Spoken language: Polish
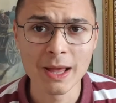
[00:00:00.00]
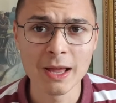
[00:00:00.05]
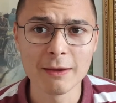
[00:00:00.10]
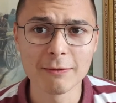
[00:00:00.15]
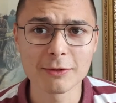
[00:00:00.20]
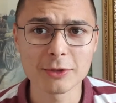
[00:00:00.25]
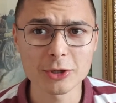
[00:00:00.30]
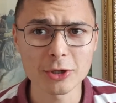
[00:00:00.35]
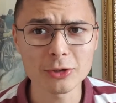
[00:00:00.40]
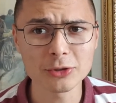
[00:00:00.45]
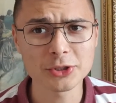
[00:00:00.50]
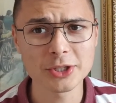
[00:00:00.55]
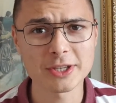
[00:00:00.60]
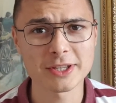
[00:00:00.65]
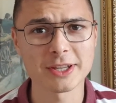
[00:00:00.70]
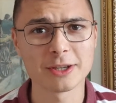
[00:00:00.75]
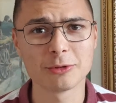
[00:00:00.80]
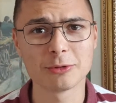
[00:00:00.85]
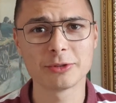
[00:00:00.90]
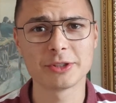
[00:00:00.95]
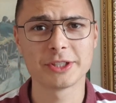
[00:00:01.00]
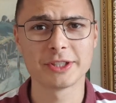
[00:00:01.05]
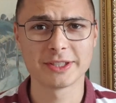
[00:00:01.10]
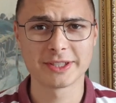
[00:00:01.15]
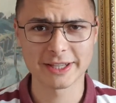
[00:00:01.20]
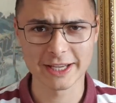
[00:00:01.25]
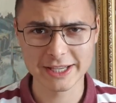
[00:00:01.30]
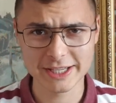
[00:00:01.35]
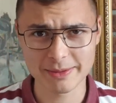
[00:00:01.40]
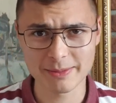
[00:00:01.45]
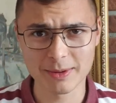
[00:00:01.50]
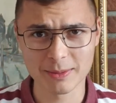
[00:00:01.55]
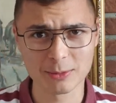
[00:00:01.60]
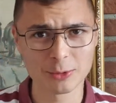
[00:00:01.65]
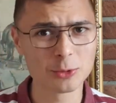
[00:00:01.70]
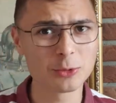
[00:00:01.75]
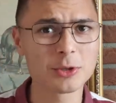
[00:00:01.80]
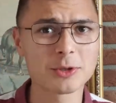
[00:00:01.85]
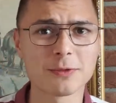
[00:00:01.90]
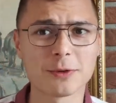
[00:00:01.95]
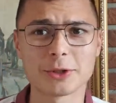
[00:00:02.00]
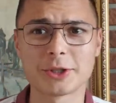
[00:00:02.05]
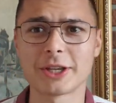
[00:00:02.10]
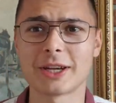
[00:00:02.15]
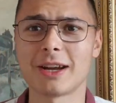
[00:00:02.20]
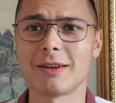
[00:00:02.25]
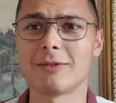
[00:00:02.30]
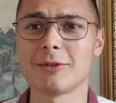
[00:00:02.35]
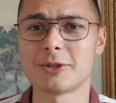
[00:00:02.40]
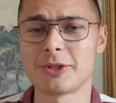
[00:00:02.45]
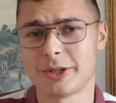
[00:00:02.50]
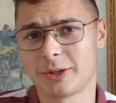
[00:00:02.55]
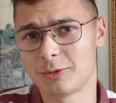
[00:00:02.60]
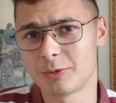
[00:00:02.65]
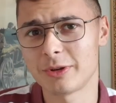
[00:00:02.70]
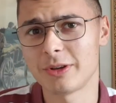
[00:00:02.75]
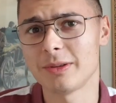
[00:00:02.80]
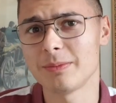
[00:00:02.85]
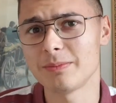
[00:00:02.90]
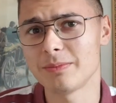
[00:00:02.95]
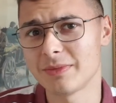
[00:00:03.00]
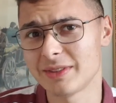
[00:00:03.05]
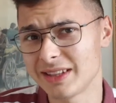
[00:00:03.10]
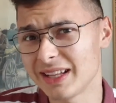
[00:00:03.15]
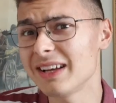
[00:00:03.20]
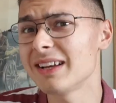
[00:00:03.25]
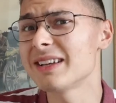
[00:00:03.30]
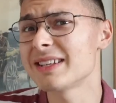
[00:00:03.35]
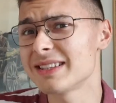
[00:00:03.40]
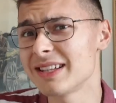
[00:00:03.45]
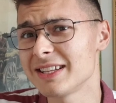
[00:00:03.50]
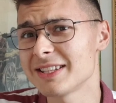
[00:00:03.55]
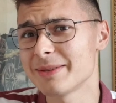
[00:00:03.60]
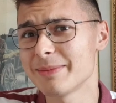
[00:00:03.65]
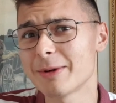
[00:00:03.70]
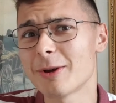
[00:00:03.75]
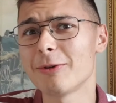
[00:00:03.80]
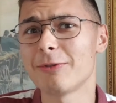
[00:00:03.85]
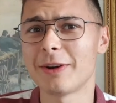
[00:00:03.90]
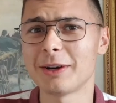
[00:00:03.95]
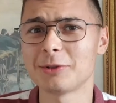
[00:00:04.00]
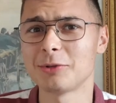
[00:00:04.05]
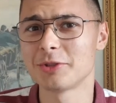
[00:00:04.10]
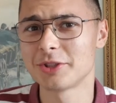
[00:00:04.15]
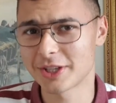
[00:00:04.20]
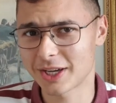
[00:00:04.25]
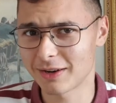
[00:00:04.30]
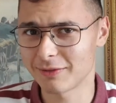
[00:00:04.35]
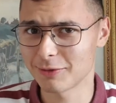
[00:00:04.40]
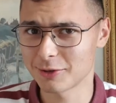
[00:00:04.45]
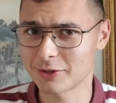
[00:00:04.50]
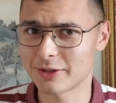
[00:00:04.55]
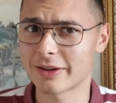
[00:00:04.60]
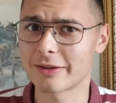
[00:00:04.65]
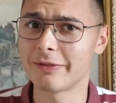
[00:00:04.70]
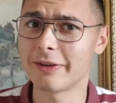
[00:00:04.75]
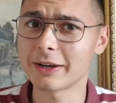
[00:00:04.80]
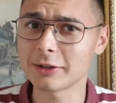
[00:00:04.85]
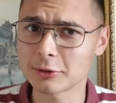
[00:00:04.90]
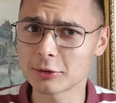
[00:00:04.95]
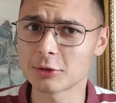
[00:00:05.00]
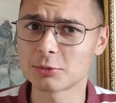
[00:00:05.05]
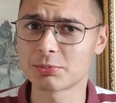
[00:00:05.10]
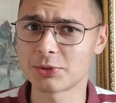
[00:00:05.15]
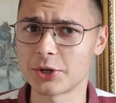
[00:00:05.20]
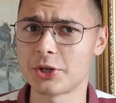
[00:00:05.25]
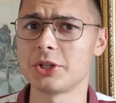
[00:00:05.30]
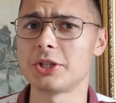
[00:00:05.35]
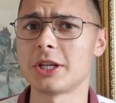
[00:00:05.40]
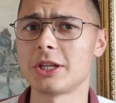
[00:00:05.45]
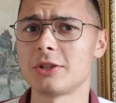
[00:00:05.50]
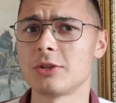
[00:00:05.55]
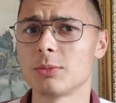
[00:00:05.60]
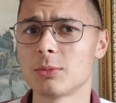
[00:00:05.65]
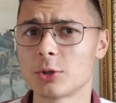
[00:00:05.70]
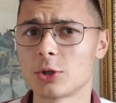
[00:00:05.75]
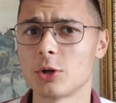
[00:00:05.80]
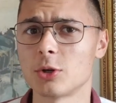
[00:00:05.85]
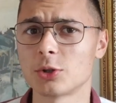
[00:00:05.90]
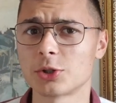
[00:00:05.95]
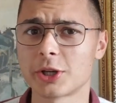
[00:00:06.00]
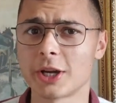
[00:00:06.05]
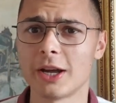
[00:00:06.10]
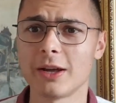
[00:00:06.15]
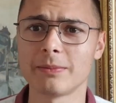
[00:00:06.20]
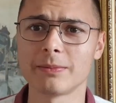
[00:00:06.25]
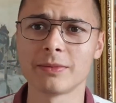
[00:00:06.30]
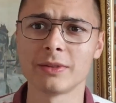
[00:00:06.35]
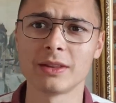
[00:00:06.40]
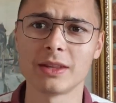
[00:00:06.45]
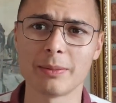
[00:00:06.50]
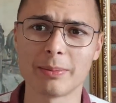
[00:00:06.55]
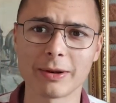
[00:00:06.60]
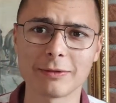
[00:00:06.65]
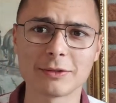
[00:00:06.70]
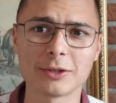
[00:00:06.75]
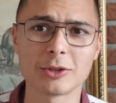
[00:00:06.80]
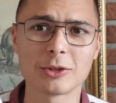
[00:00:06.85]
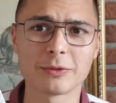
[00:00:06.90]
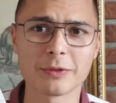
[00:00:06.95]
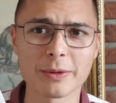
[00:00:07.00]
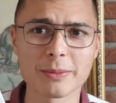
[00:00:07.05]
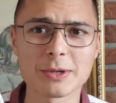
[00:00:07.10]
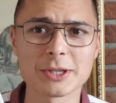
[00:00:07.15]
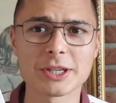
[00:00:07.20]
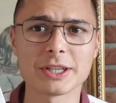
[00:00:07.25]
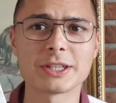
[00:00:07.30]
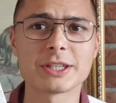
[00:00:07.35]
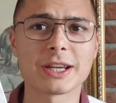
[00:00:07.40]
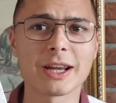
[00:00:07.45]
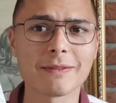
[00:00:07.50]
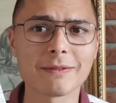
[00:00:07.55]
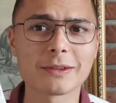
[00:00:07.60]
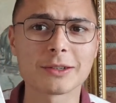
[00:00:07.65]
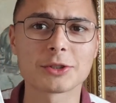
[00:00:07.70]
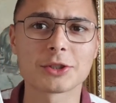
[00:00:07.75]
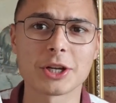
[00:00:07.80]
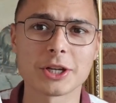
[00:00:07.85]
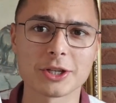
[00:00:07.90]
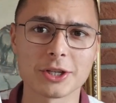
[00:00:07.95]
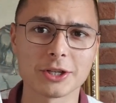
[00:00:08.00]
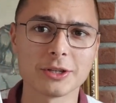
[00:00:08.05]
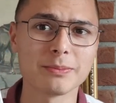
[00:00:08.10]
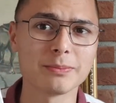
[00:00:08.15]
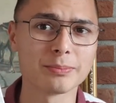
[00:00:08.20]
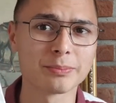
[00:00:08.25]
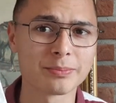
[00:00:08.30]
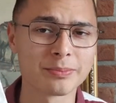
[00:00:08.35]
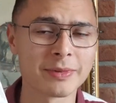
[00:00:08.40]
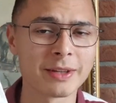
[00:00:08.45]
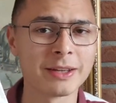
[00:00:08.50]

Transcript: W książce znajdziemy mnóstwo ciekawostek, które dla, dla samego faktu ciekawostek warto już przeczytać tą książkę. Naprawdę dowiemy się ciekawych rzeczy.